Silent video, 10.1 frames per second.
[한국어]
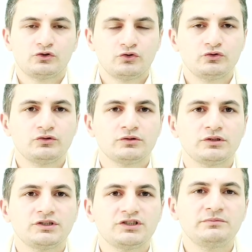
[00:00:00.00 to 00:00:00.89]
저는
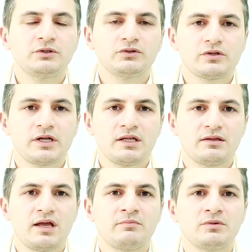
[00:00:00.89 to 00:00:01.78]
10년
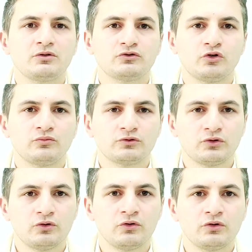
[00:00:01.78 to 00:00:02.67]
전에 대한민국
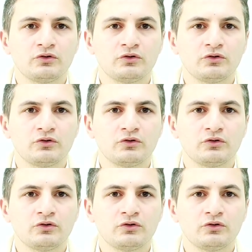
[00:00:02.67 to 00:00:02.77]
도움으로